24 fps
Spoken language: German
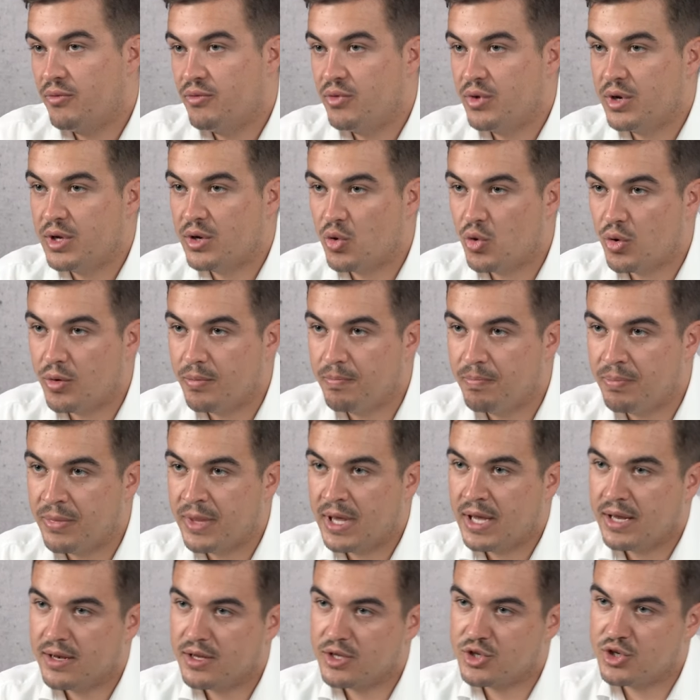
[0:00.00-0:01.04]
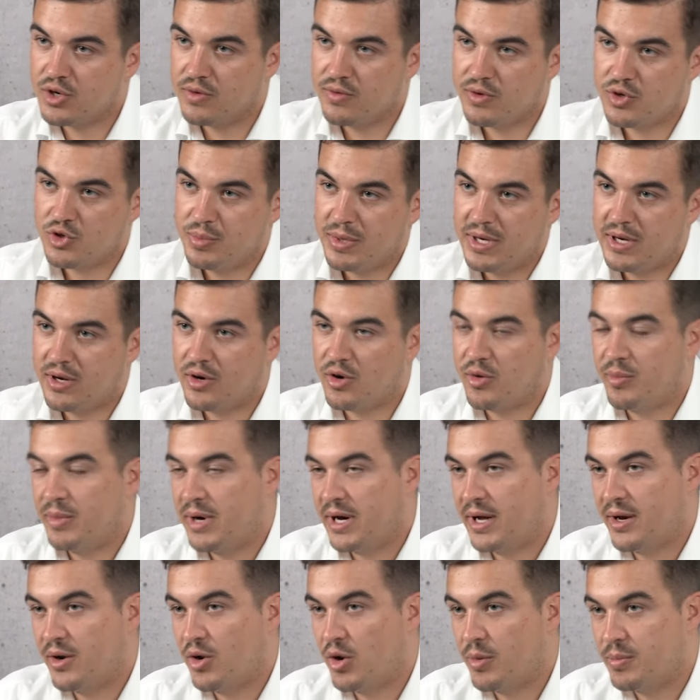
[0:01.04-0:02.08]
für die Kunden. Das schauen wir uns später nochmal
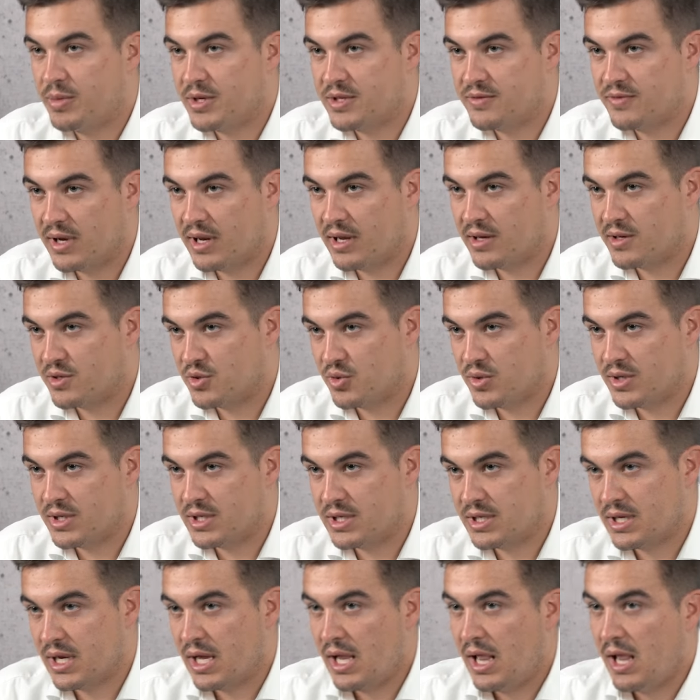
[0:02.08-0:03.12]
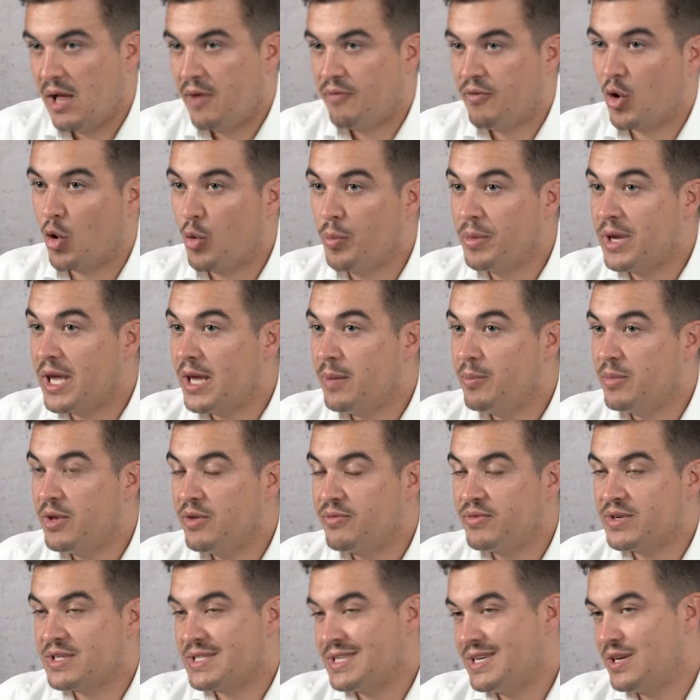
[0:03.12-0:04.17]
an, ob das wirklich so ist. Warum geben die
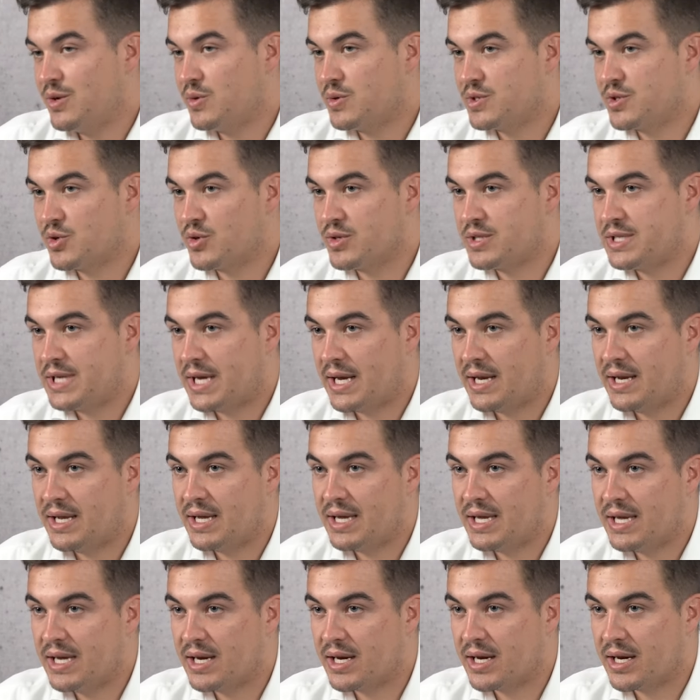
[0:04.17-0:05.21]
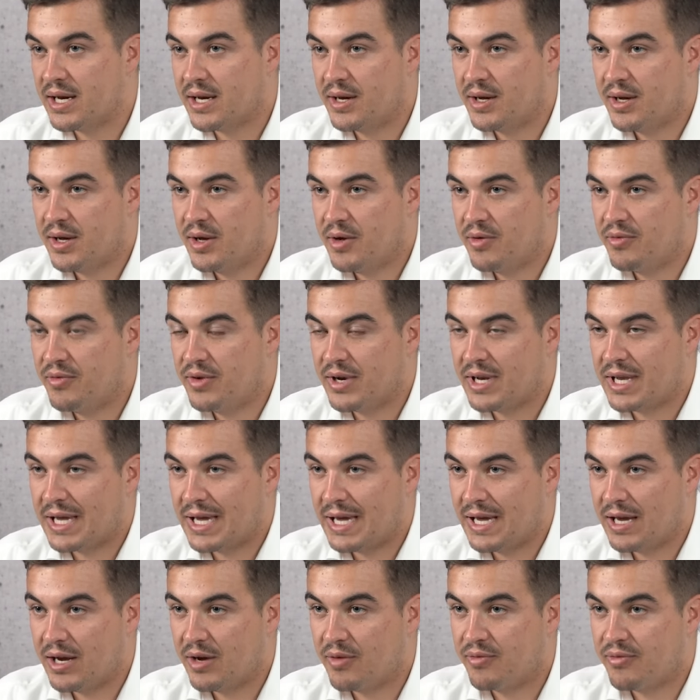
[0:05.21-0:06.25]
Versicherungskonzerne ihre
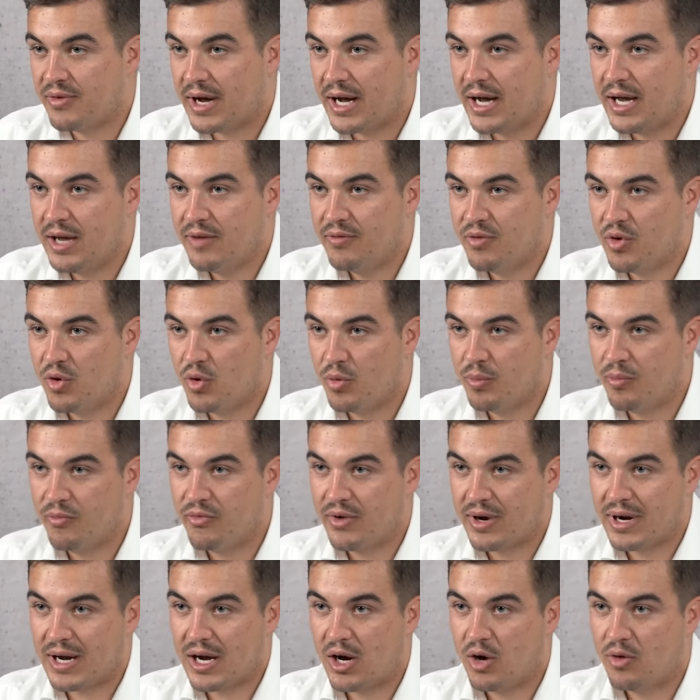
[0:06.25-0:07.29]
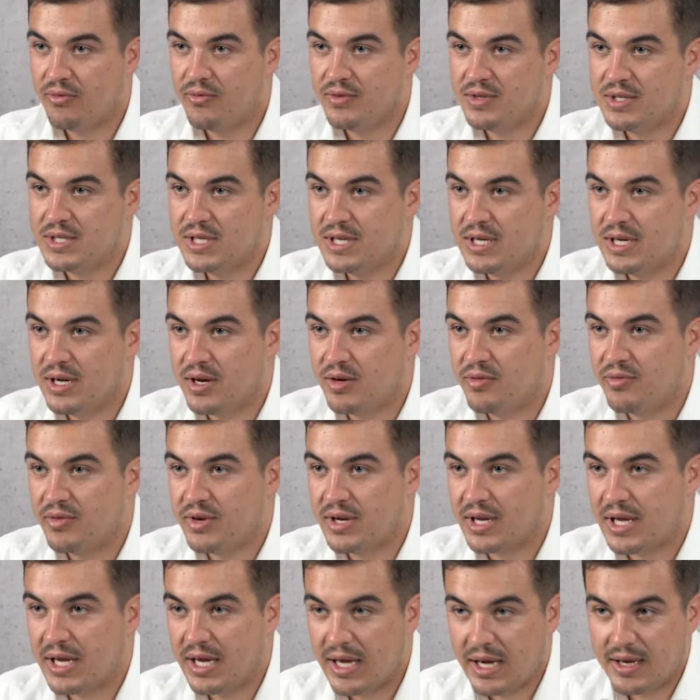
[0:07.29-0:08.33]
Verträge frei? Warum verkaufen sie ihre
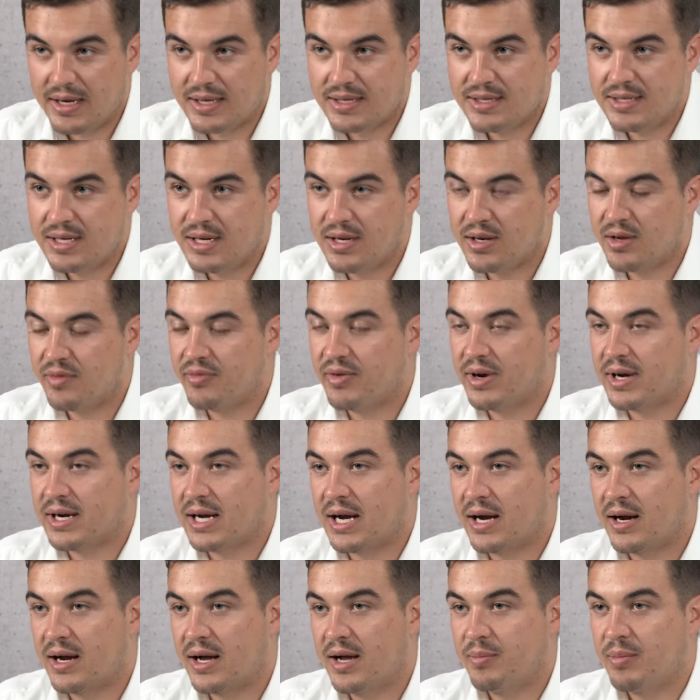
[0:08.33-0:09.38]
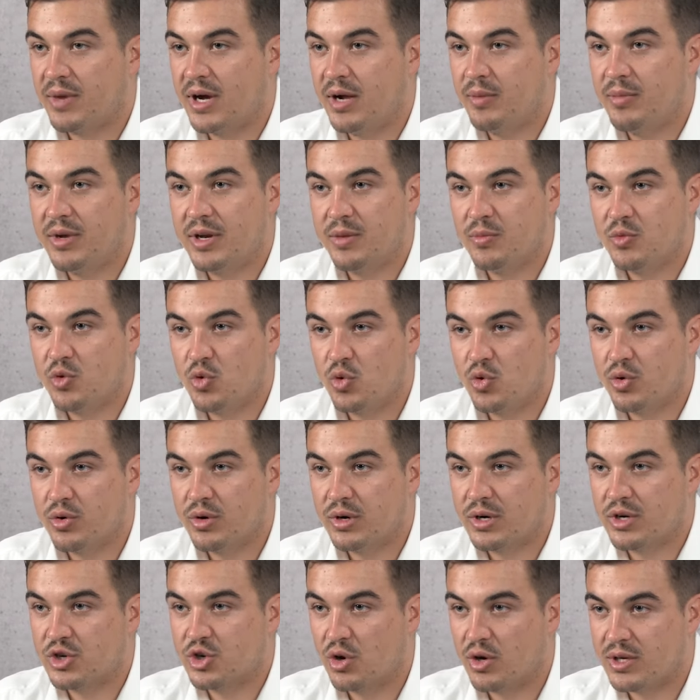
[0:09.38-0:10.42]
Verträge, die sie in der Vergangenheit mal mit dem Kunden
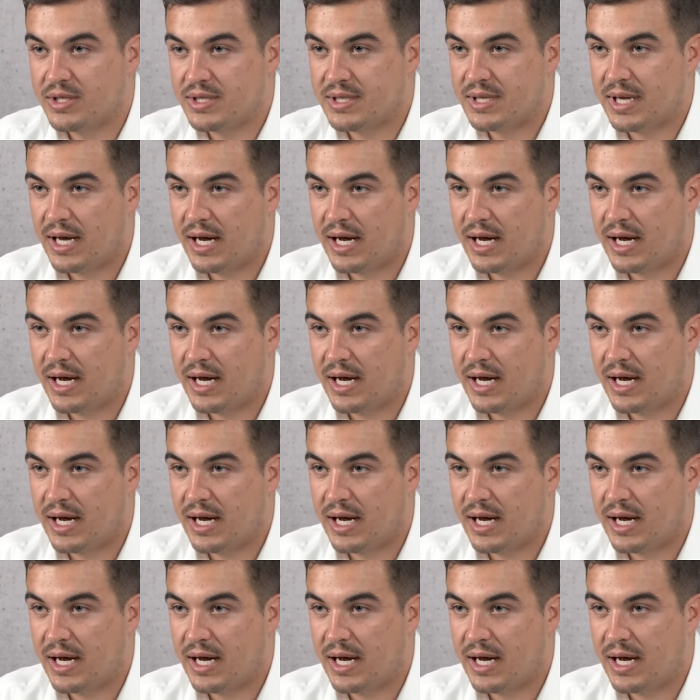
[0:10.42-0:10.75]
geschlossen